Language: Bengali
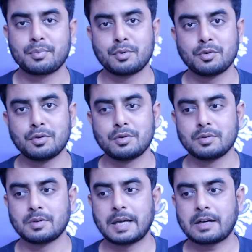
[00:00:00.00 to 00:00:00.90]
পুরো
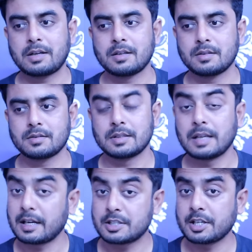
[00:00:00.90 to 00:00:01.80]
একটা
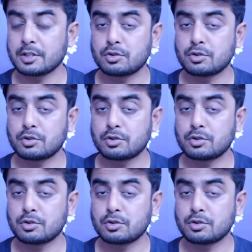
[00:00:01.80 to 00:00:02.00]
আর সেটা